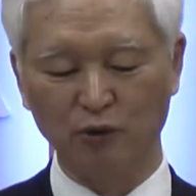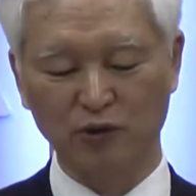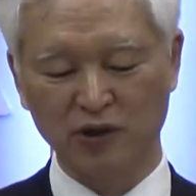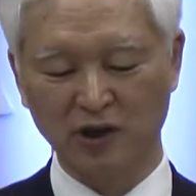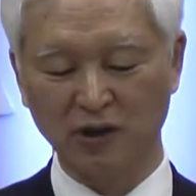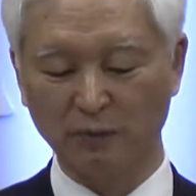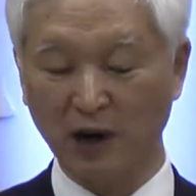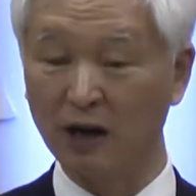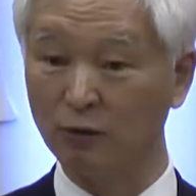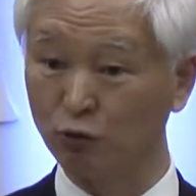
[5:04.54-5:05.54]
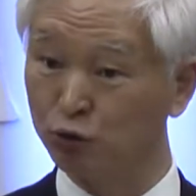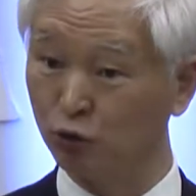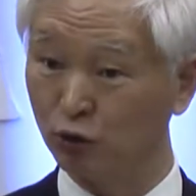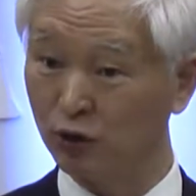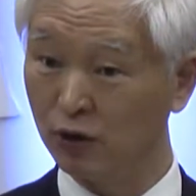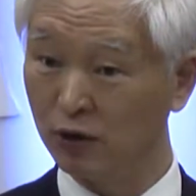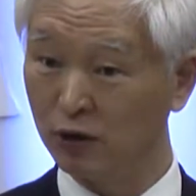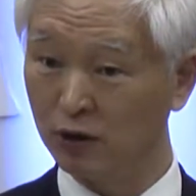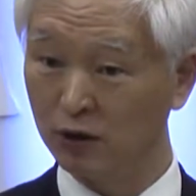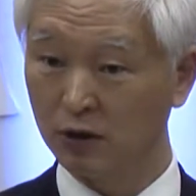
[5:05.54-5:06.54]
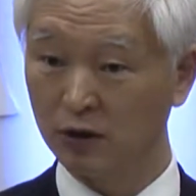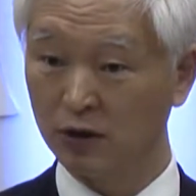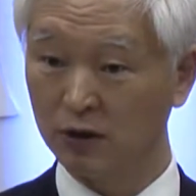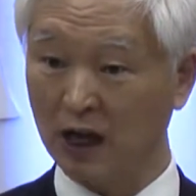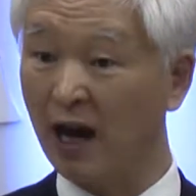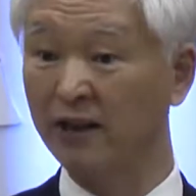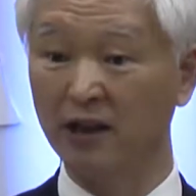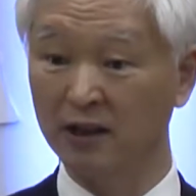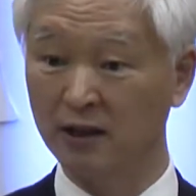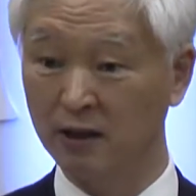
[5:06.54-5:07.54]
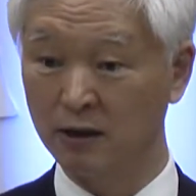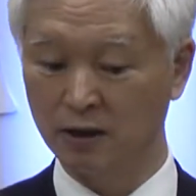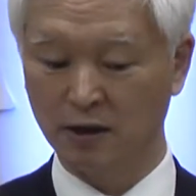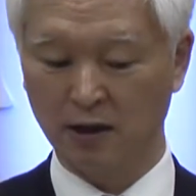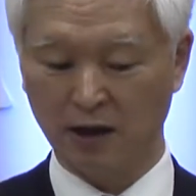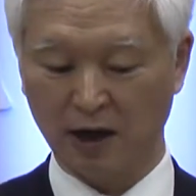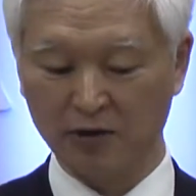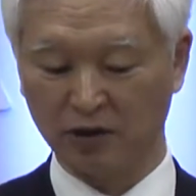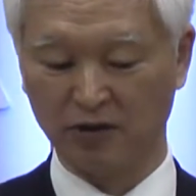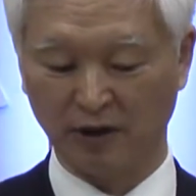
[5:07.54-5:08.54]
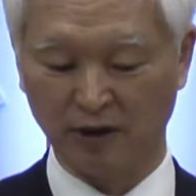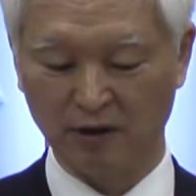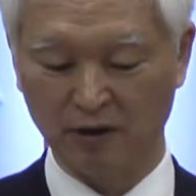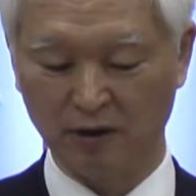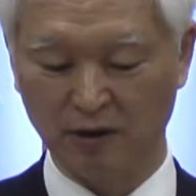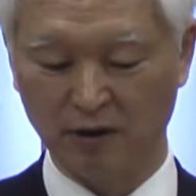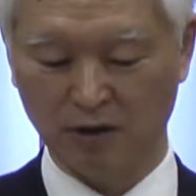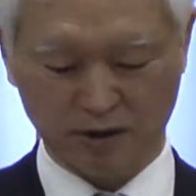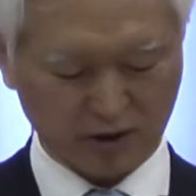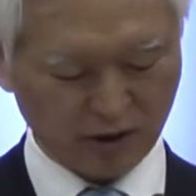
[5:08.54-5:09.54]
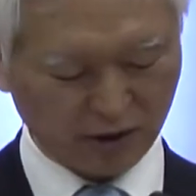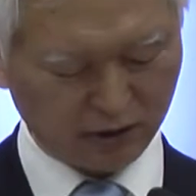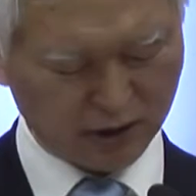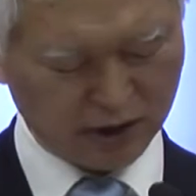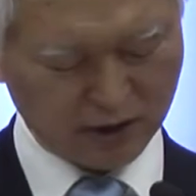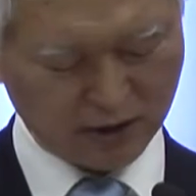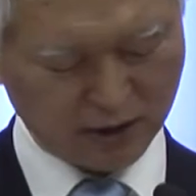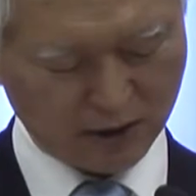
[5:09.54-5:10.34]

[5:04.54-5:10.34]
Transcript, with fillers: 6, 7, 8, 9 다 얘기를 하셨어요 그랬더니